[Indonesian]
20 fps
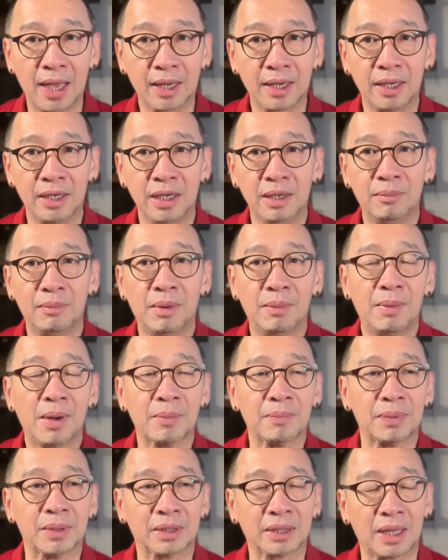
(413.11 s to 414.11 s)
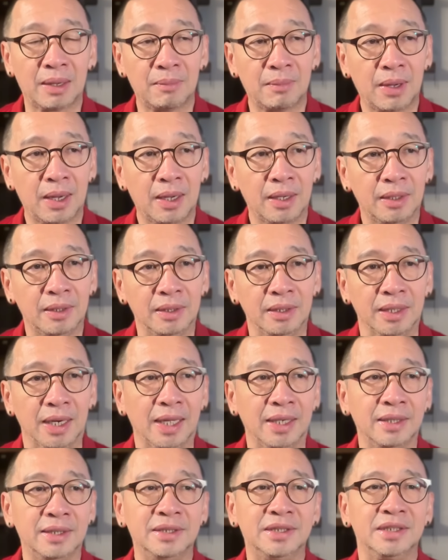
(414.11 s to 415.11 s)
akhirnya babak pertama
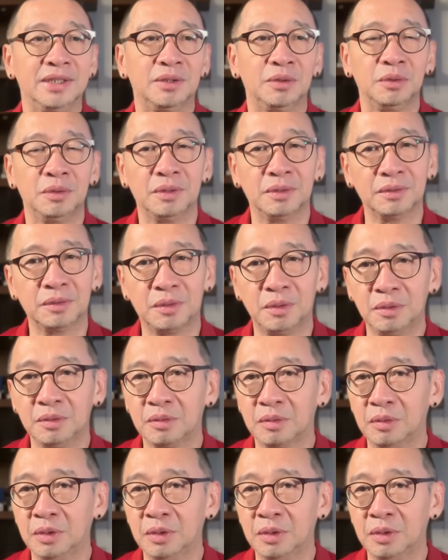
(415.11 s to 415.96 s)
nah di situ gue,